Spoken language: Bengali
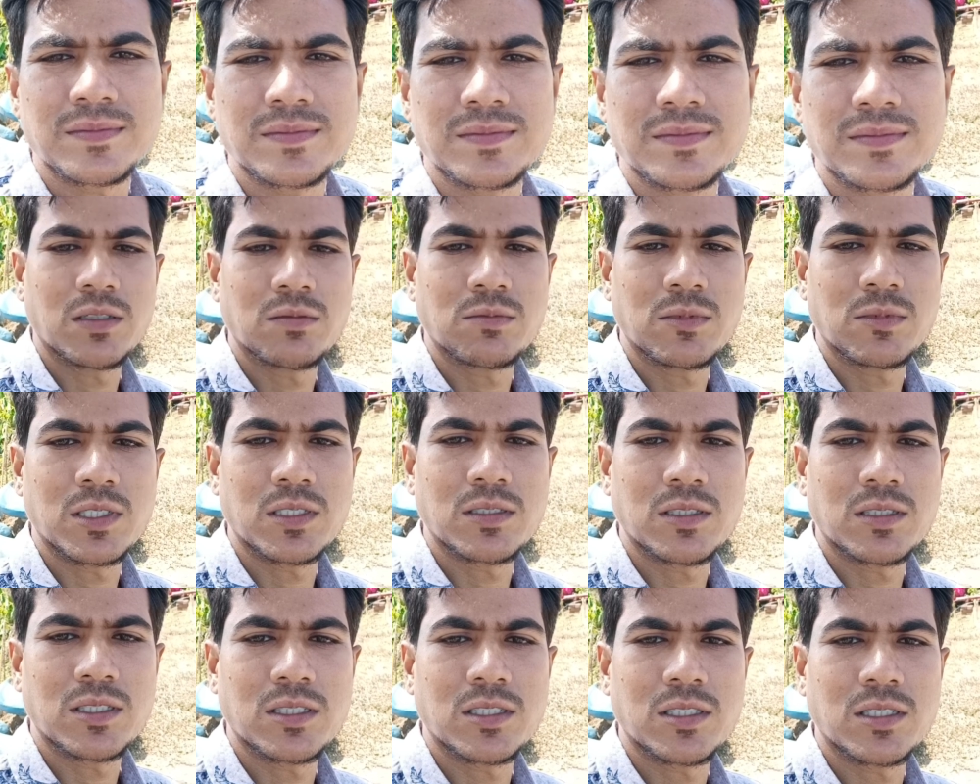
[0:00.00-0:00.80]
আরেক ভাই
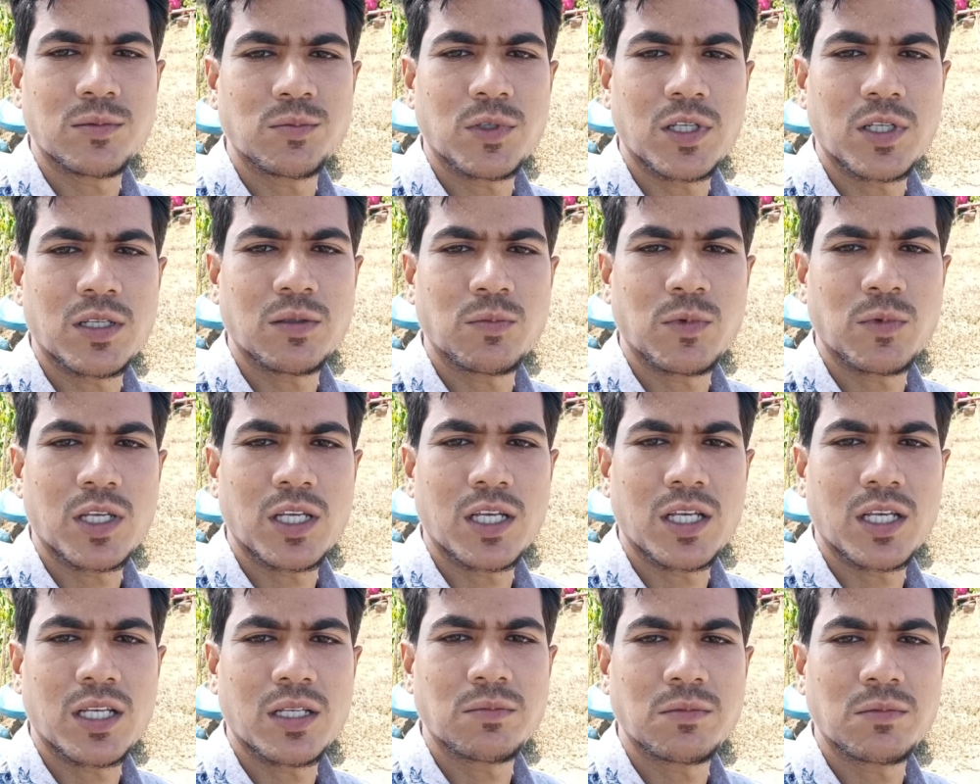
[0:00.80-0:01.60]
লিখেছেন
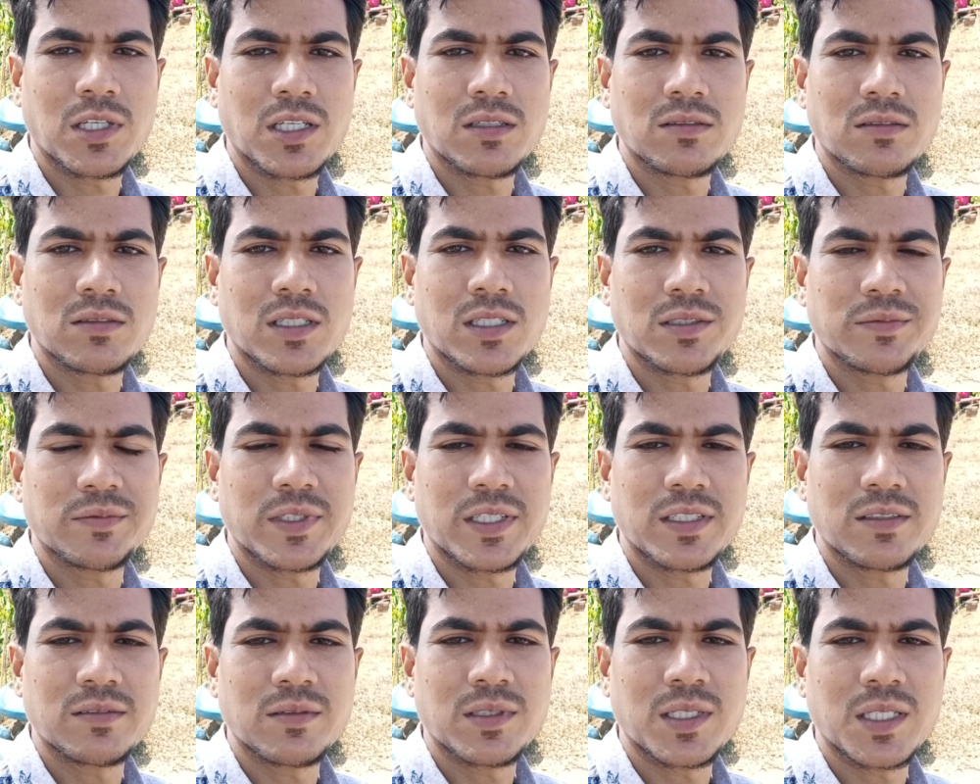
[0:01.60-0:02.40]
দুই
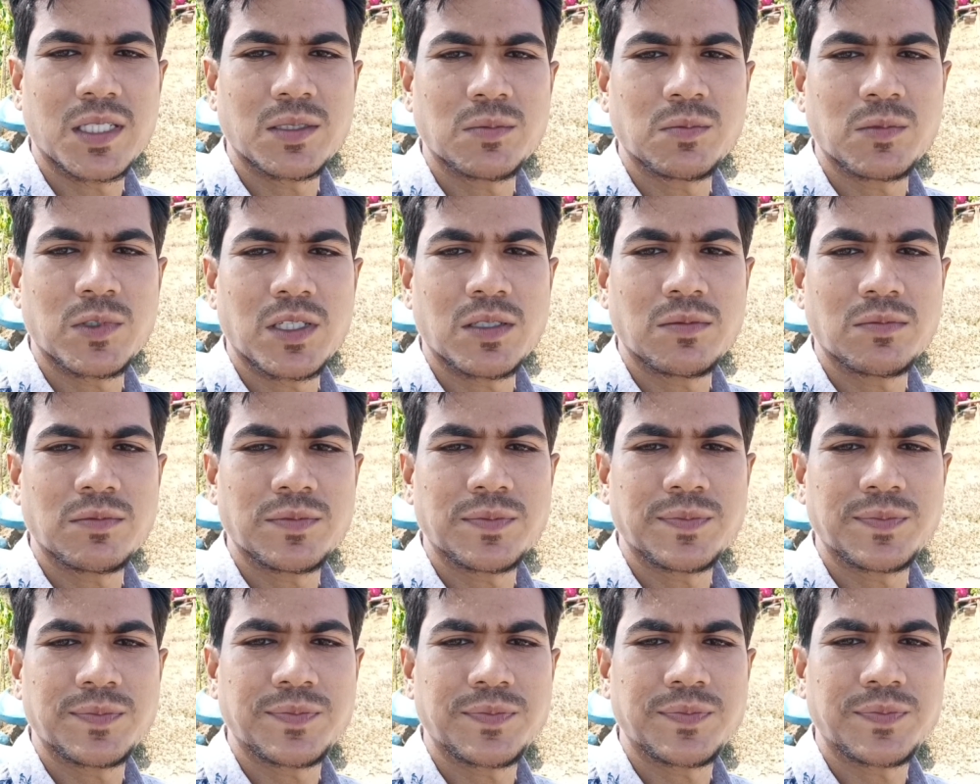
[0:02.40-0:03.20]
কেজি আর বত্রিশ
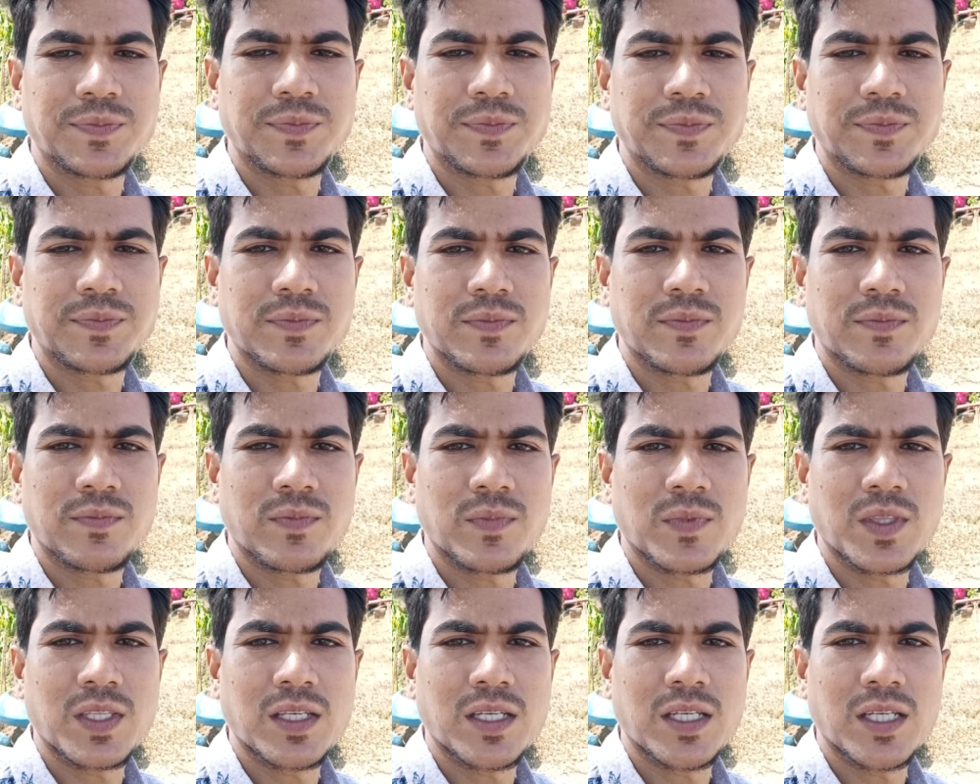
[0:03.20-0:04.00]
গ্যাসের দাম কত
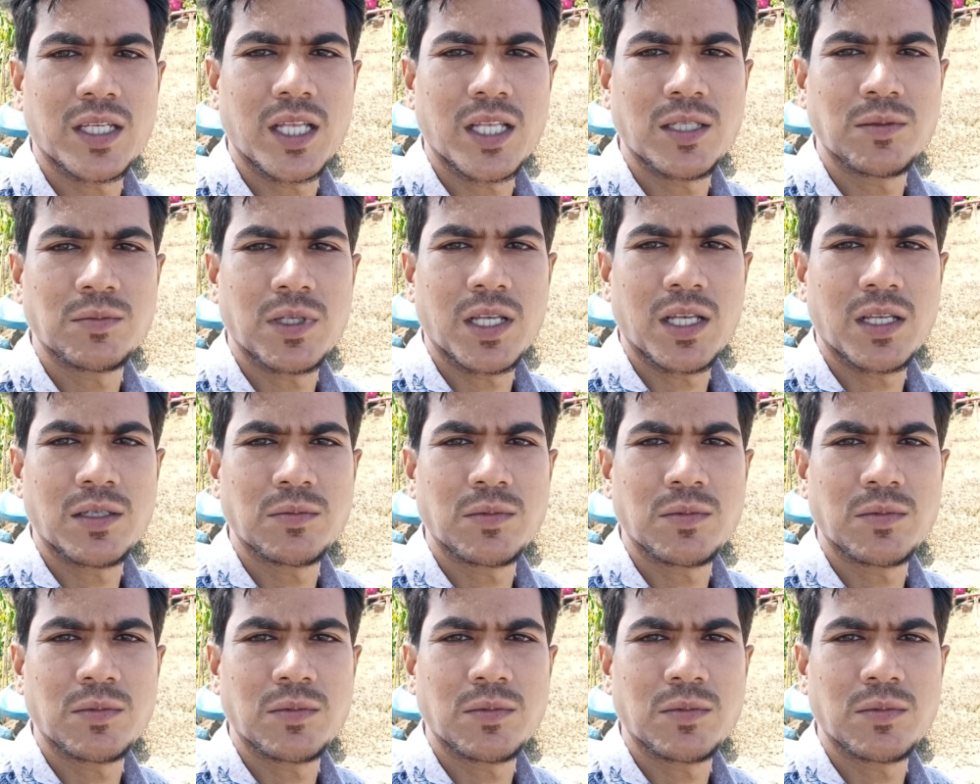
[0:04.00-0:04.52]
আসলে এটা